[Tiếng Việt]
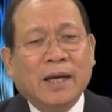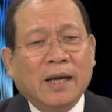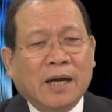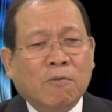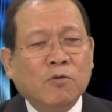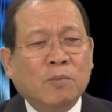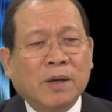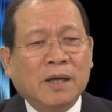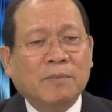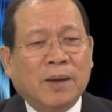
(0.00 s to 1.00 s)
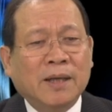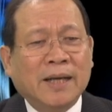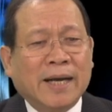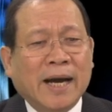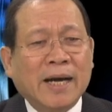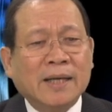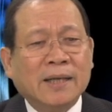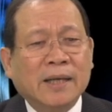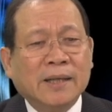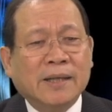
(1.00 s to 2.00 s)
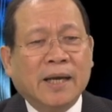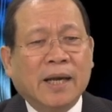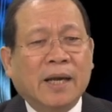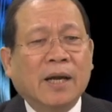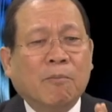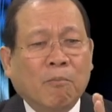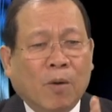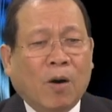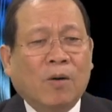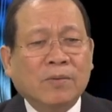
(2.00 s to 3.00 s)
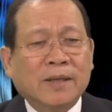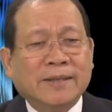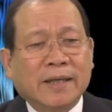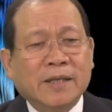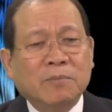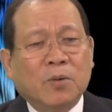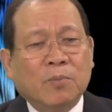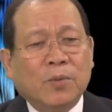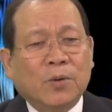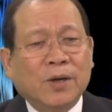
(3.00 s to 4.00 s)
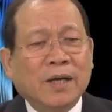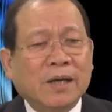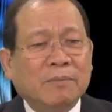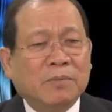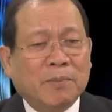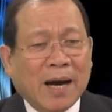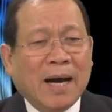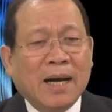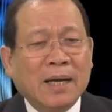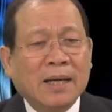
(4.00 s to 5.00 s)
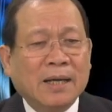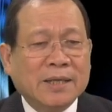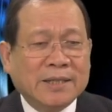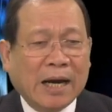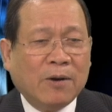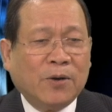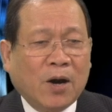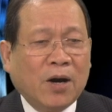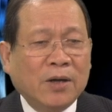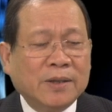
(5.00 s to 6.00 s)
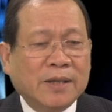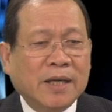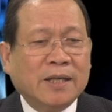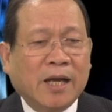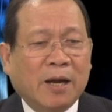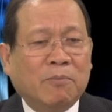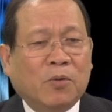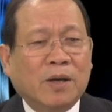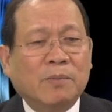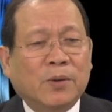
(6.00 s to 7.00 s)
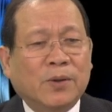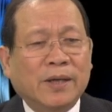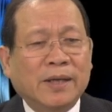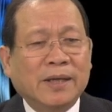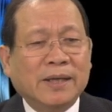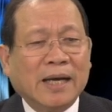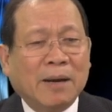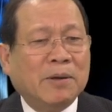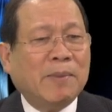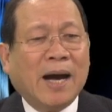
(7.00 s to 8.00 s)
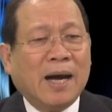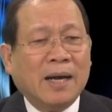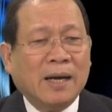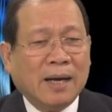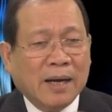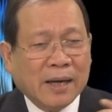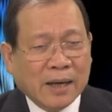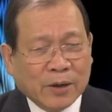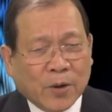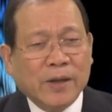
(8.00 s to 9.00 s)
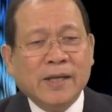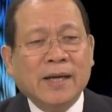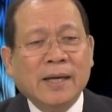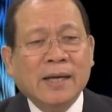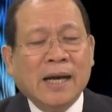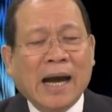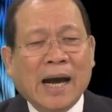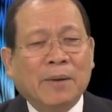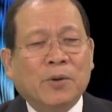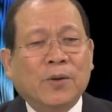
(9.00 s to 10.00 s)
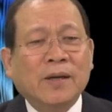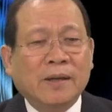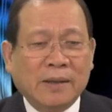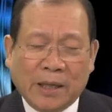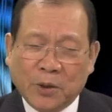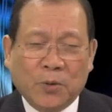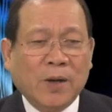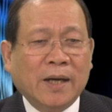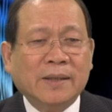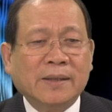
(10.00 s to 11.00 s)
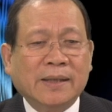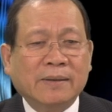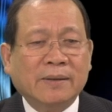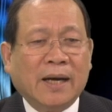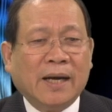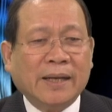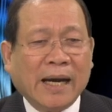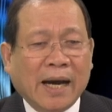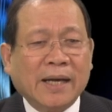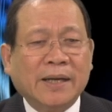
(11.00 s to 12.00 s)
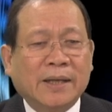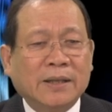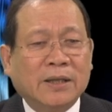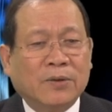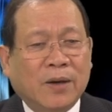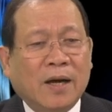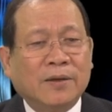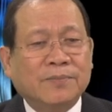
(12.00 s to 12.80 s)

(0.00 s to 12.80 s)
không có bị bệnh gì khác thì một là sẽ chích một mũi 13 sau đó chích thêm một cái mũi 23 coi như hai mũi là đủ hết à, cả cái đời người của đó